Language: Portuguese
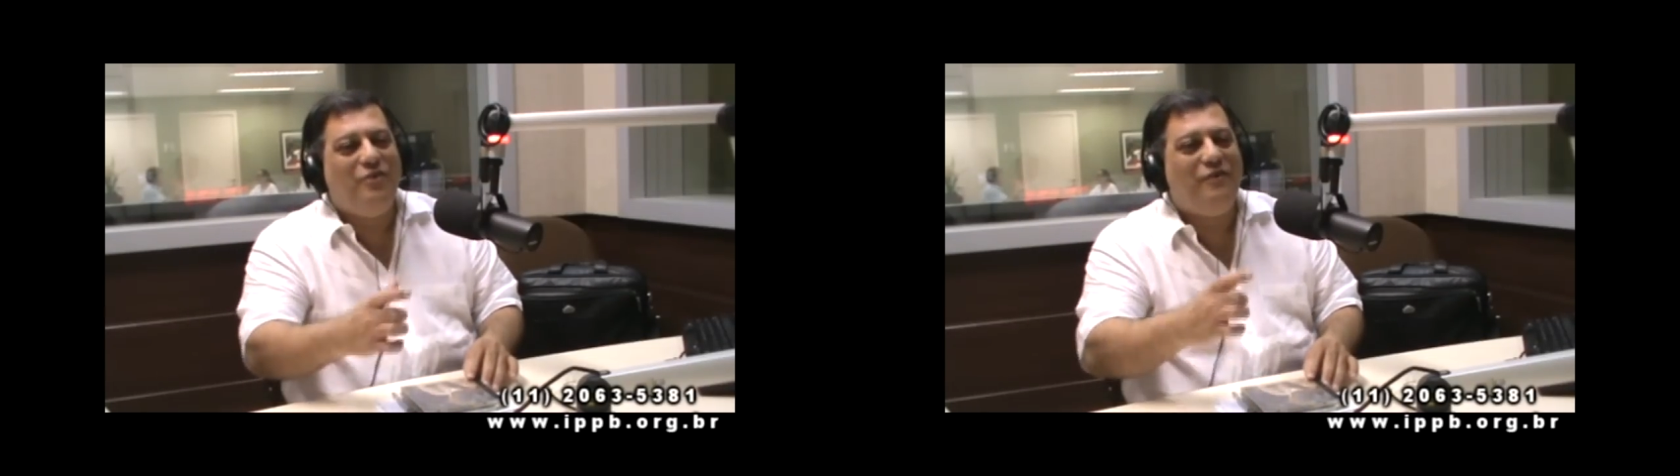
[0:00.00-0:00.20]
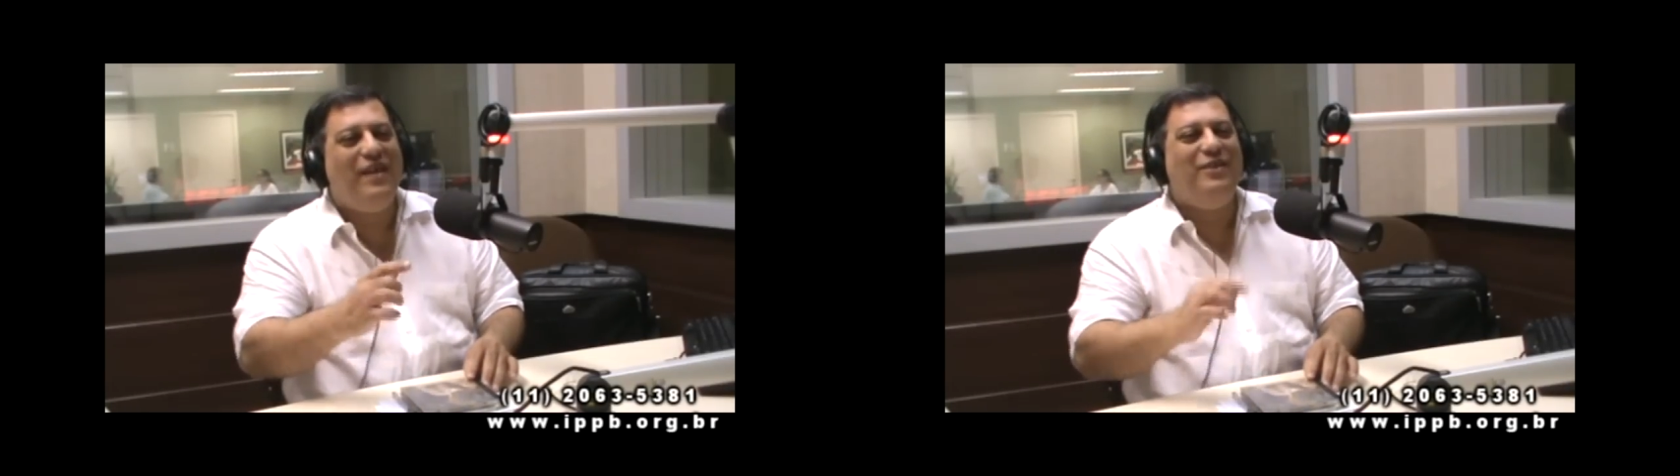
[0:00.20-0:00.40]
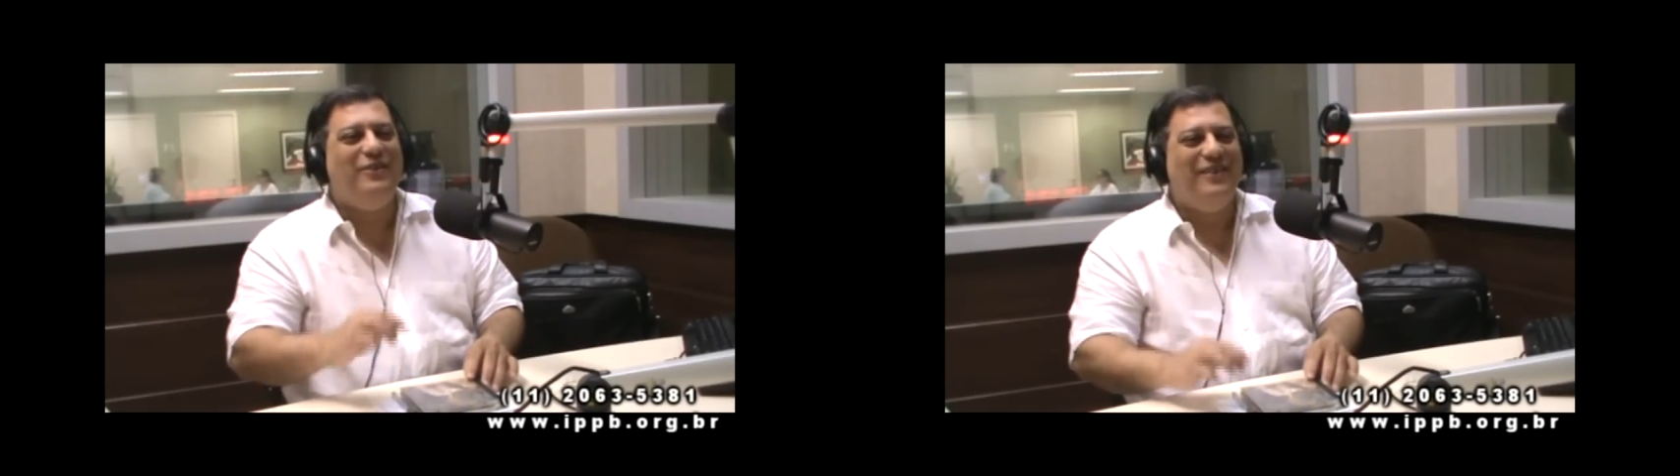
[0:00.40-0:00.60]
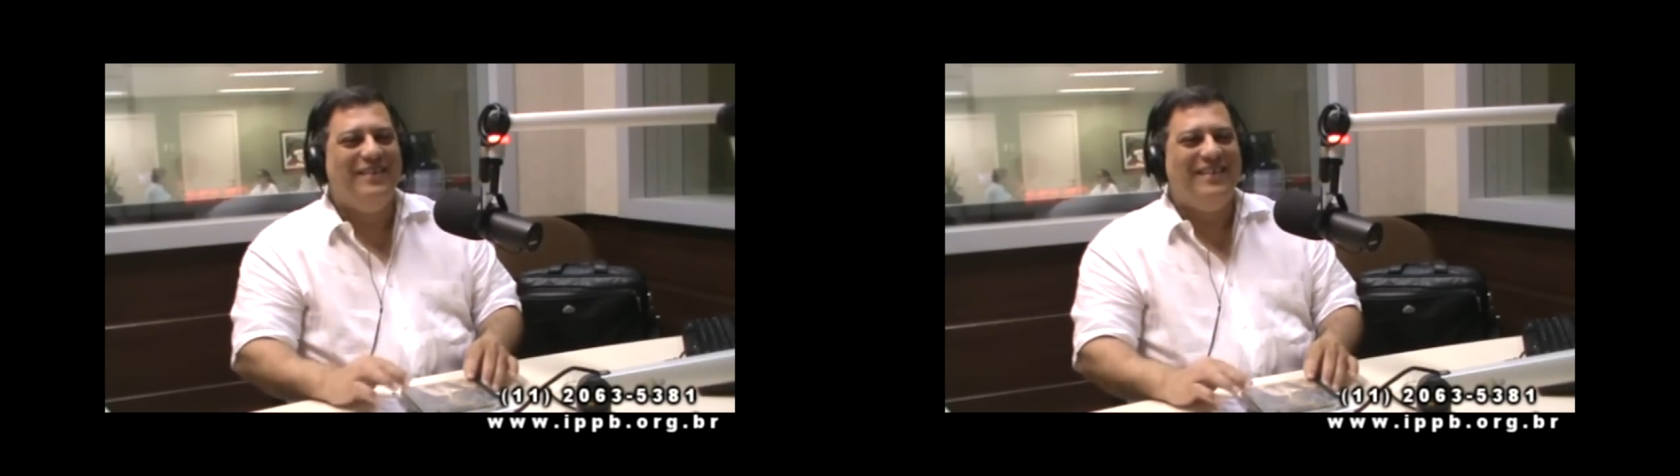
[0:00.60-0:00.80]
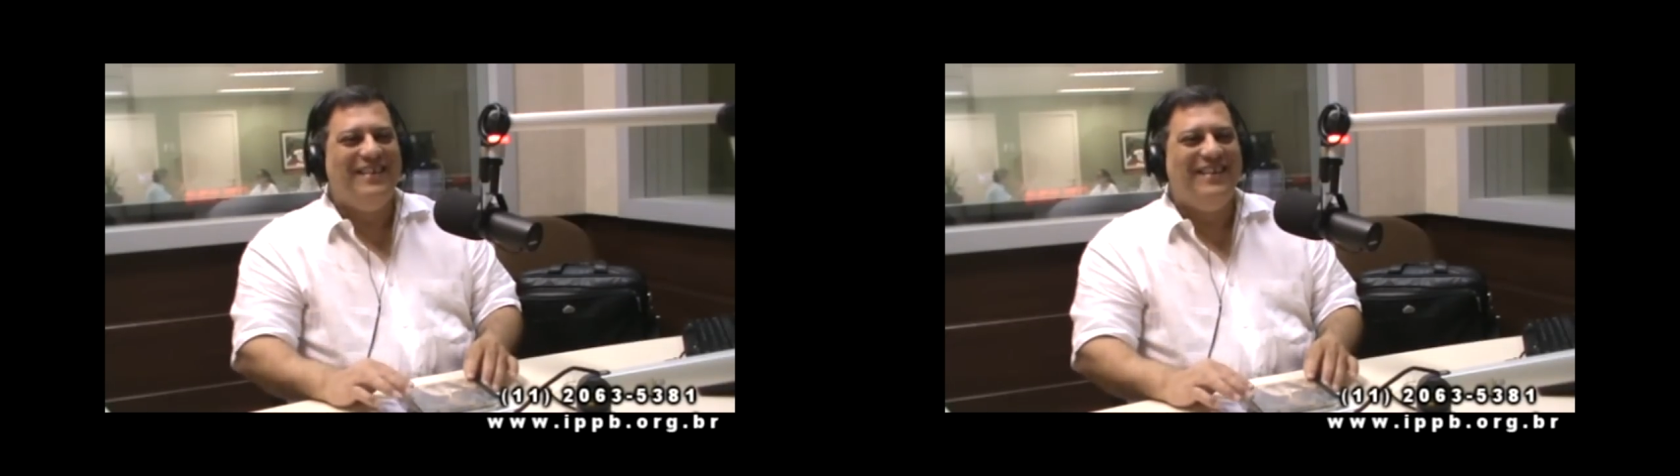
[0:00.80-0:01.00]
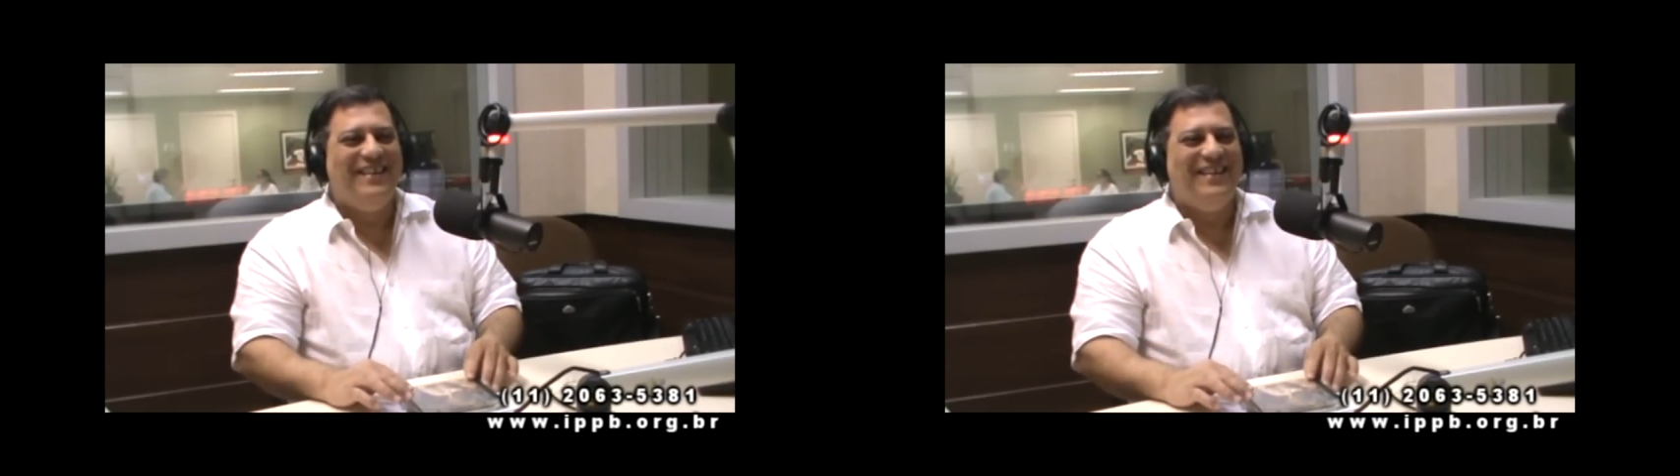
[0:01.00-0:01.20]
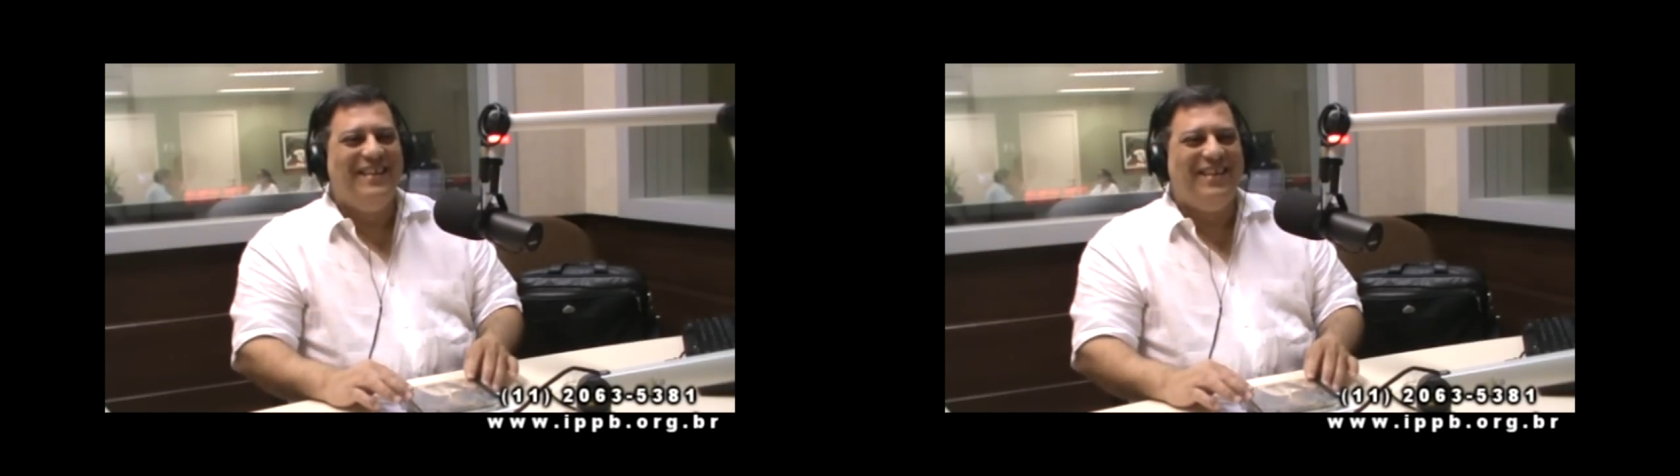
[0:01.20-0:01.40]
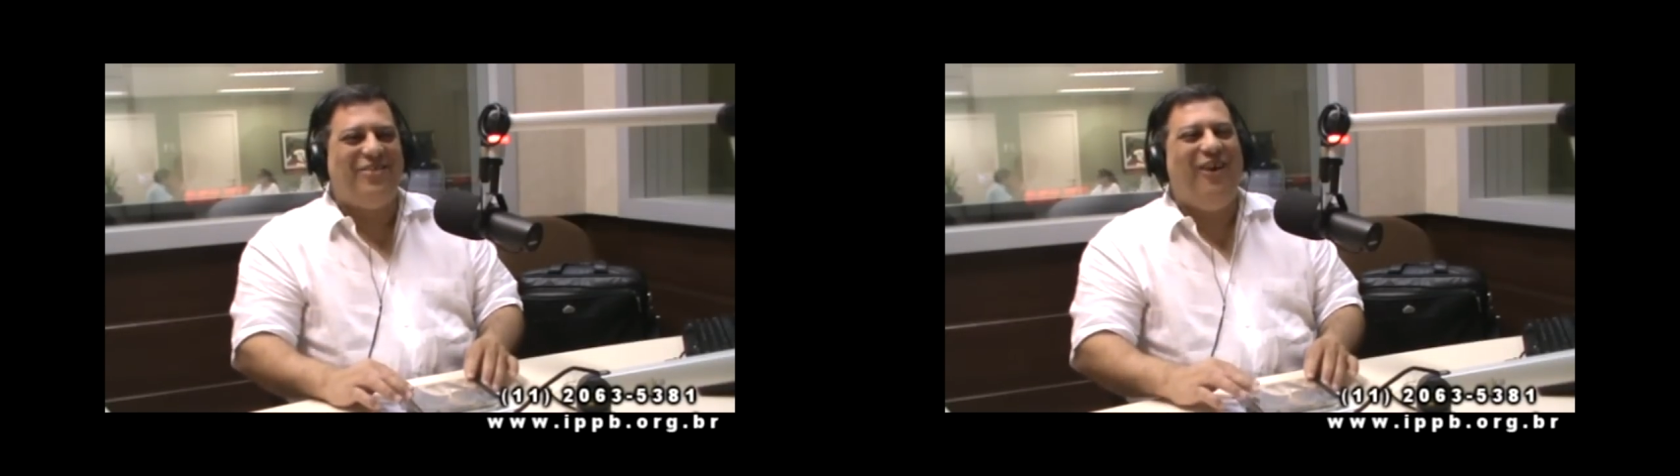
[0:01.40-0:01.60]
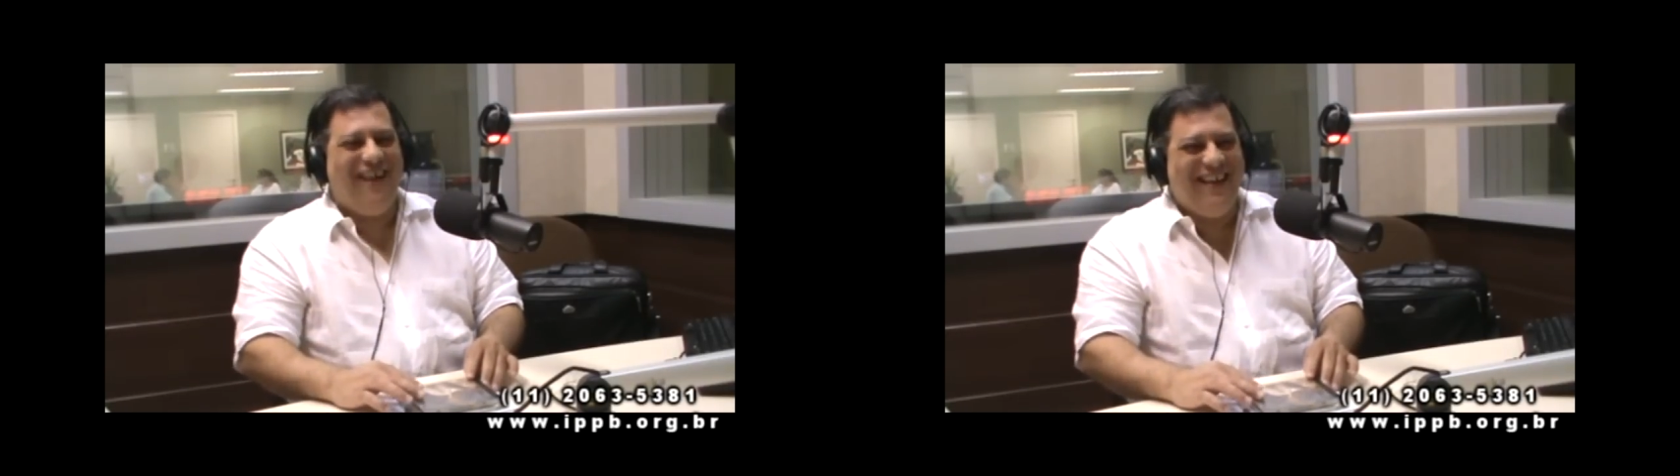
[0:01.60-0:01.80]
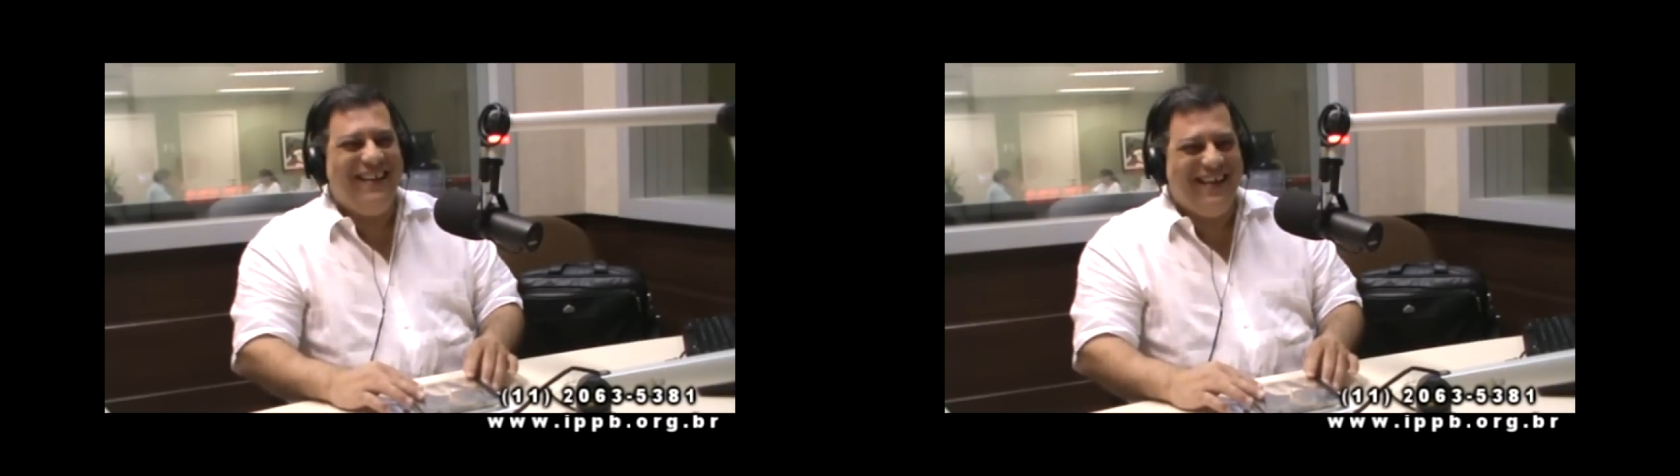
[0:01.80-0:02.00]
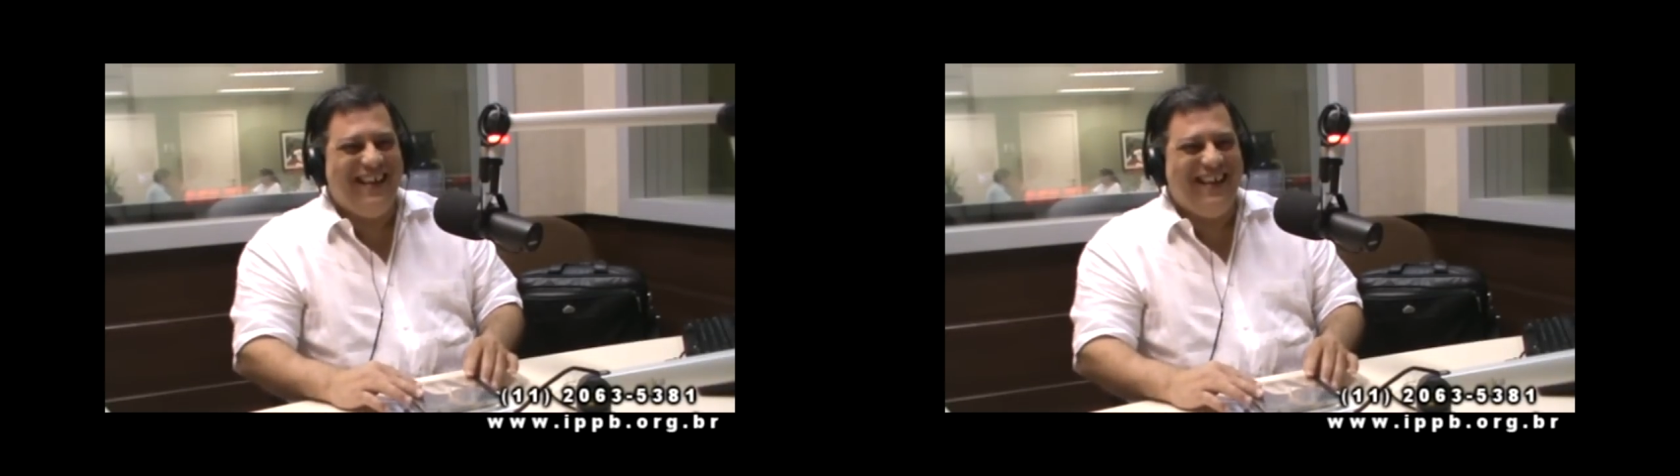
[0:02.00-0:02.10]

de vento. É, só.